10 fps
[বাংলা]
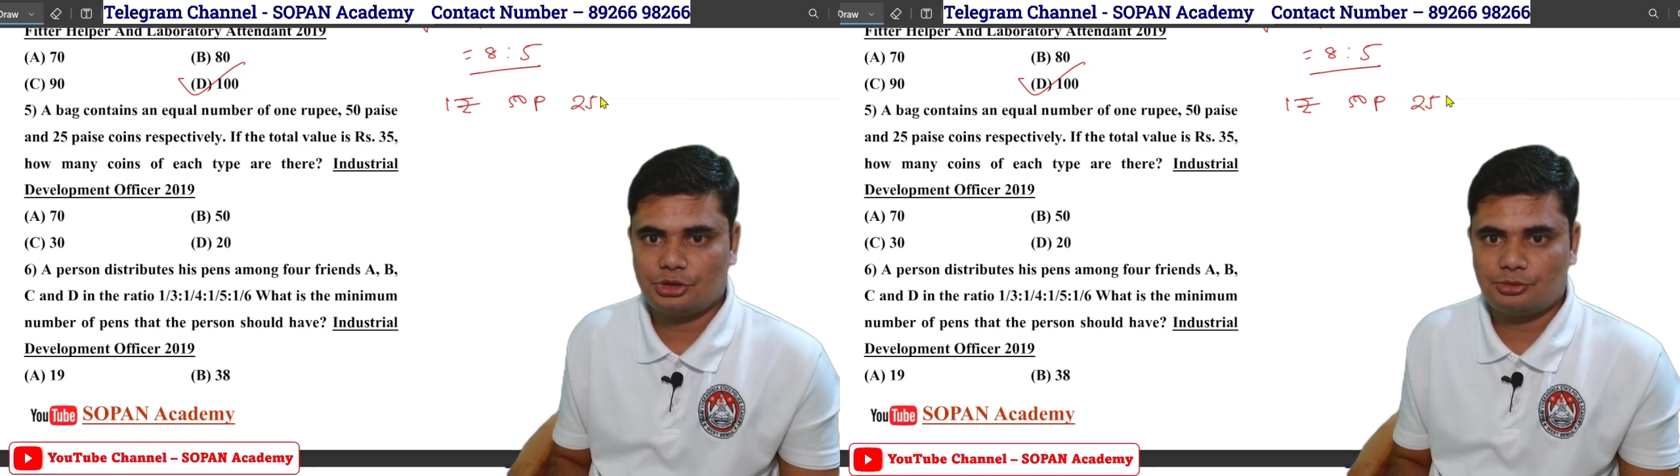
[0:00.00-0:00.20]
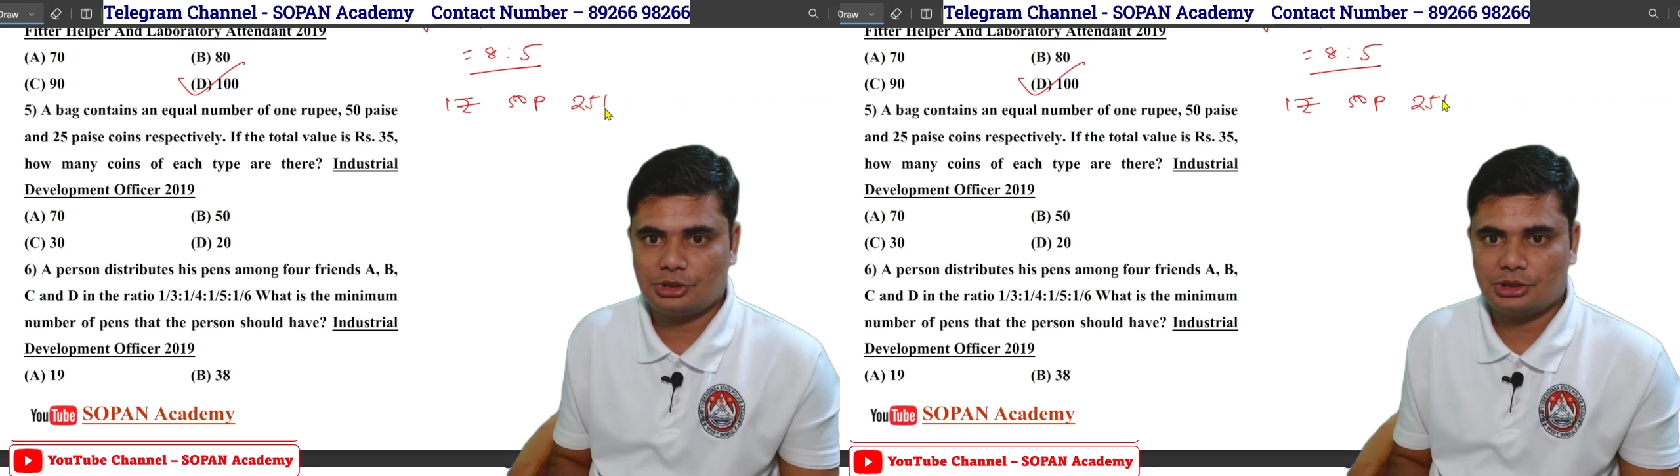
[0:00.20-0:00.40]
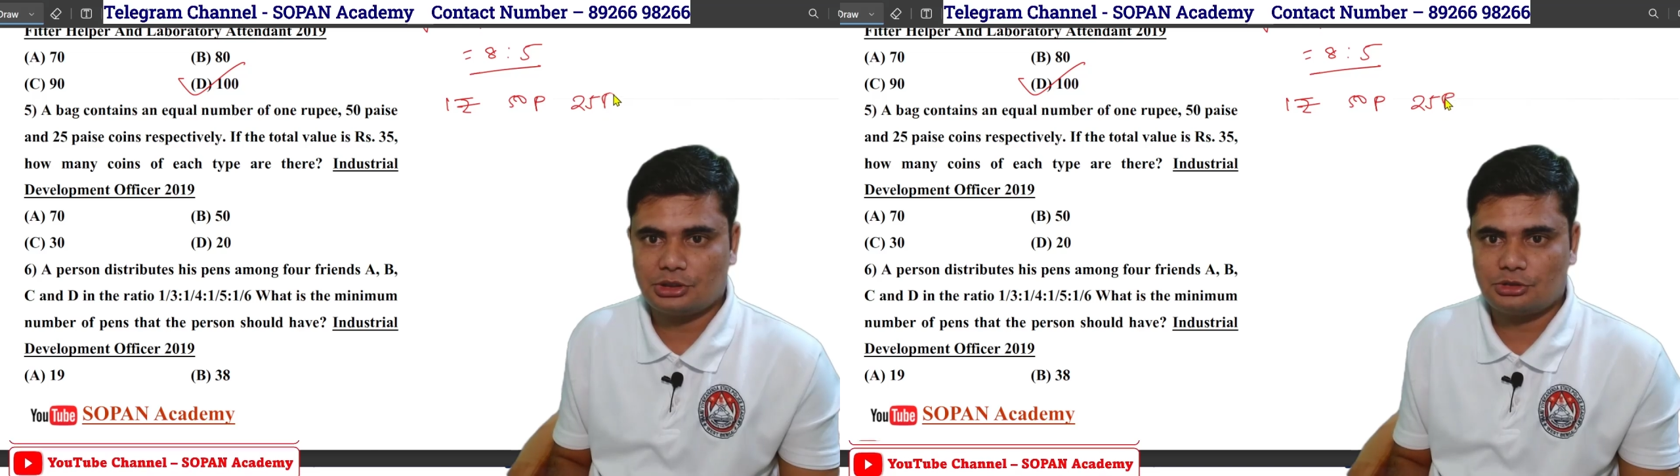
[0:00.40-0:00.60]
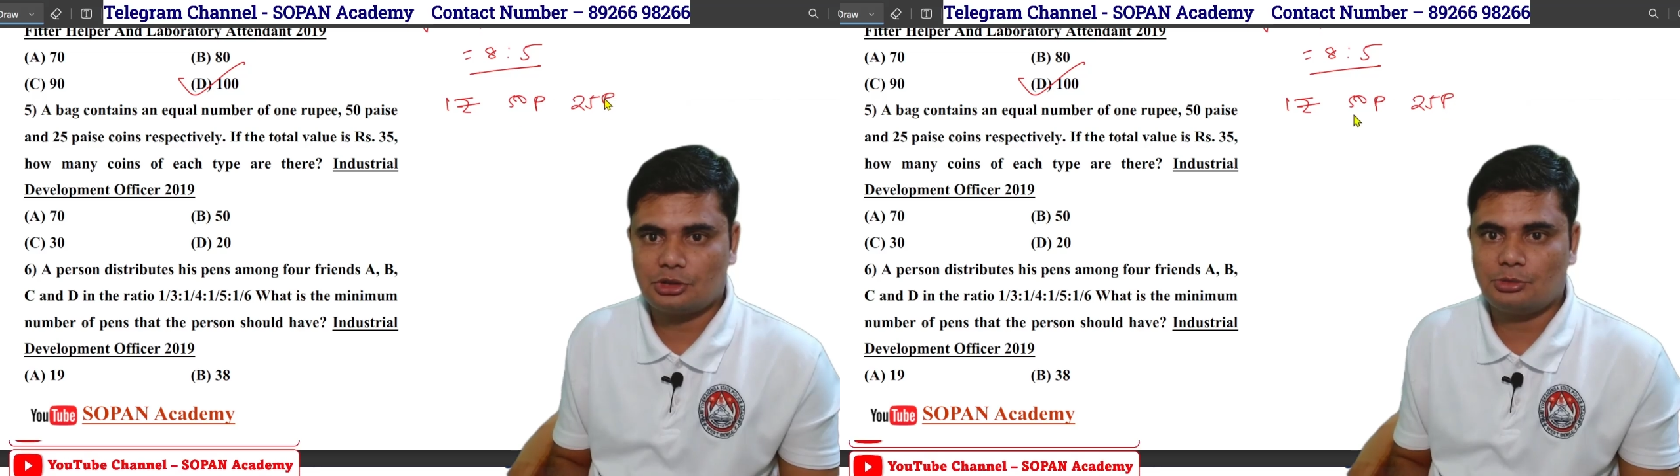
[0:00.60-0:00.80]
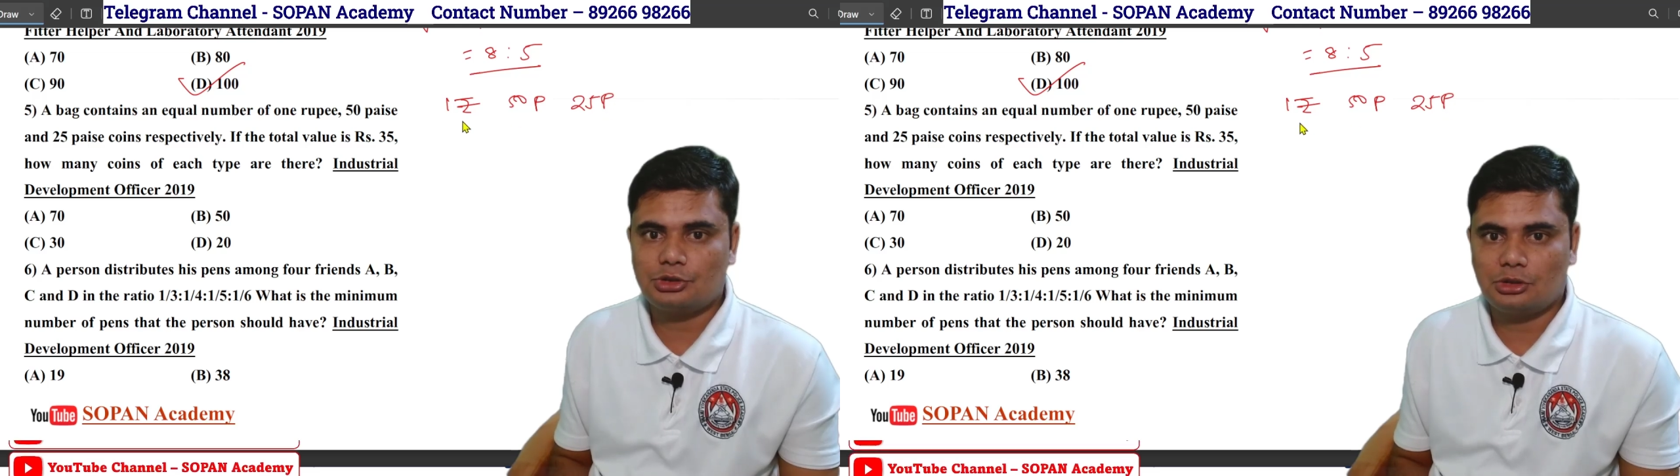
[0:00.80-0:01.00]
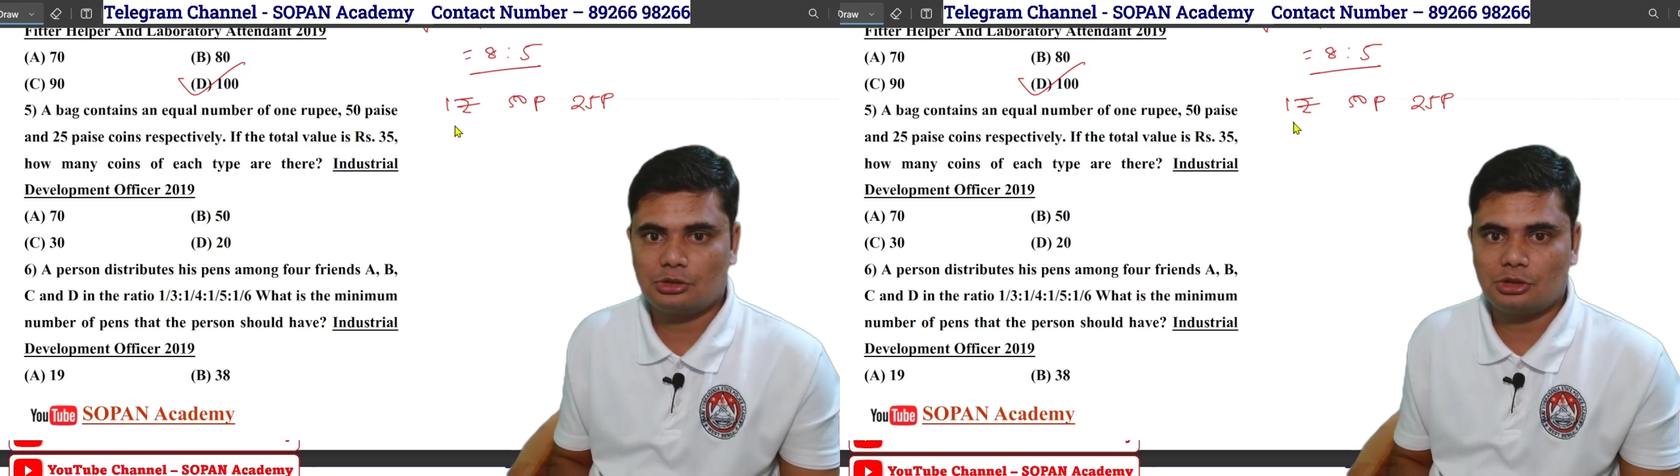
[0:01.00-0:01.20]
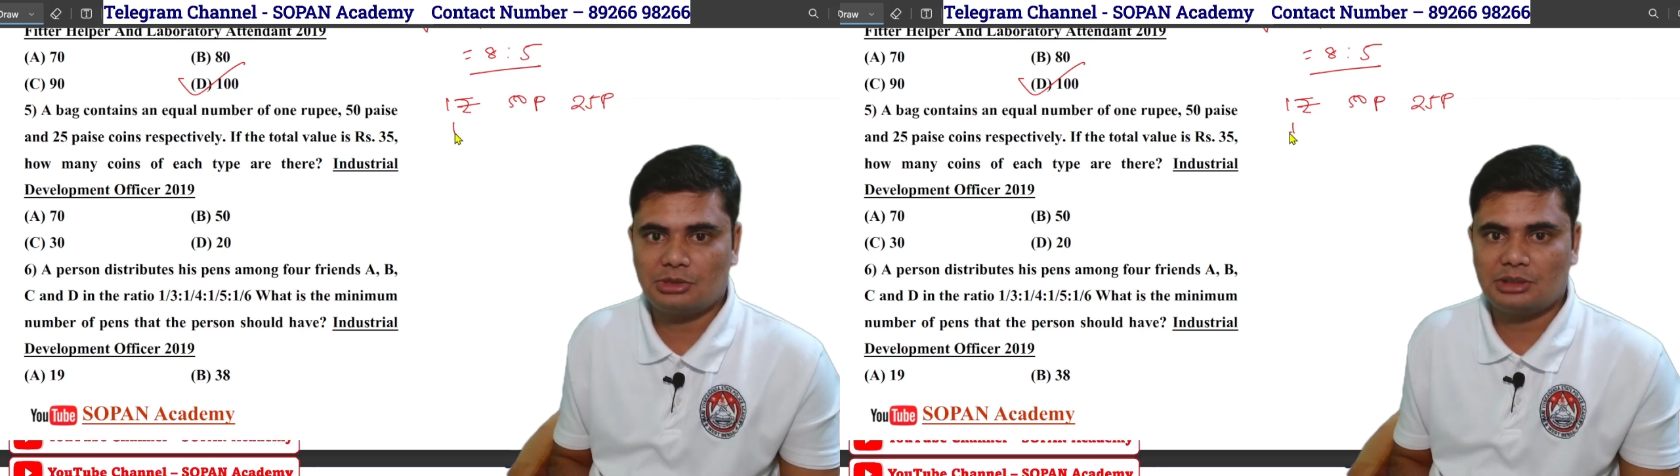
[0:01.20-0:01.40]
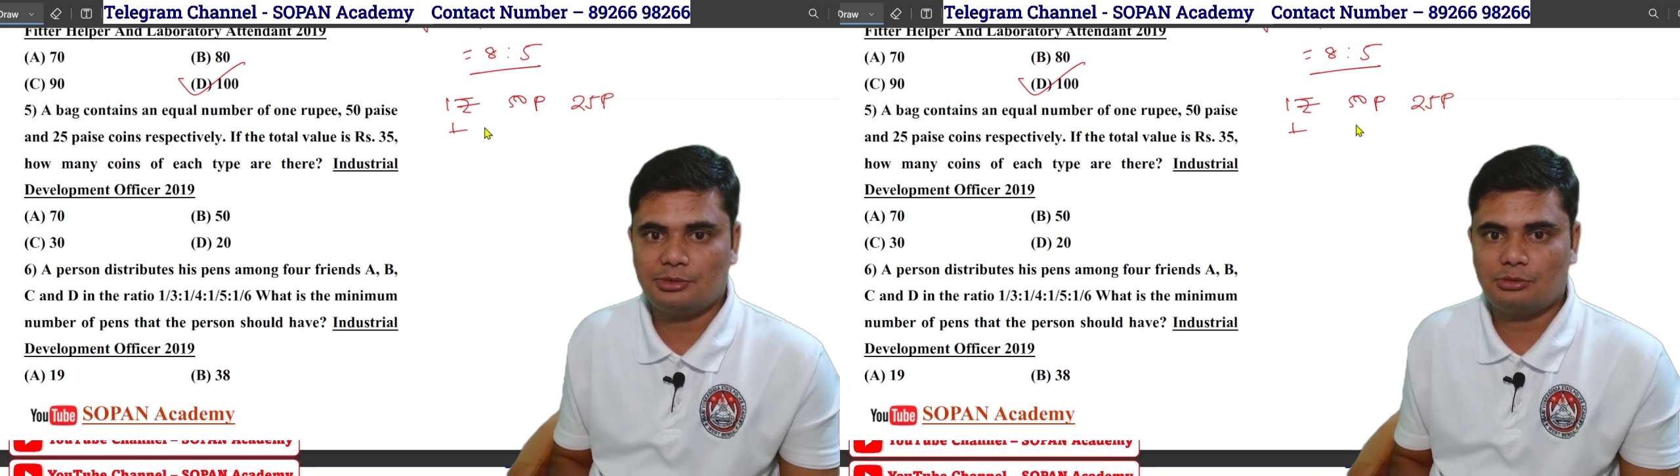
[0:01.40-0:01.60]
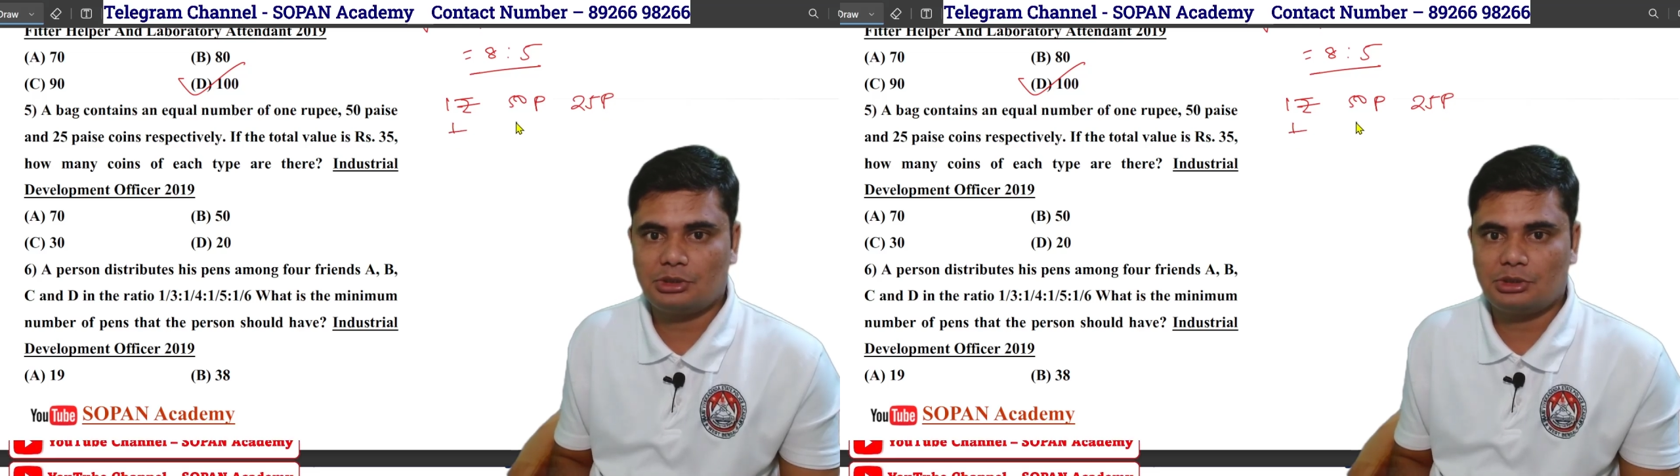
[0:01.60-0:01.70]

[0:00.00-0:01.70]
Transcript: পঁচিশ পয়সা আছে সমসংখ্যক মানে আমি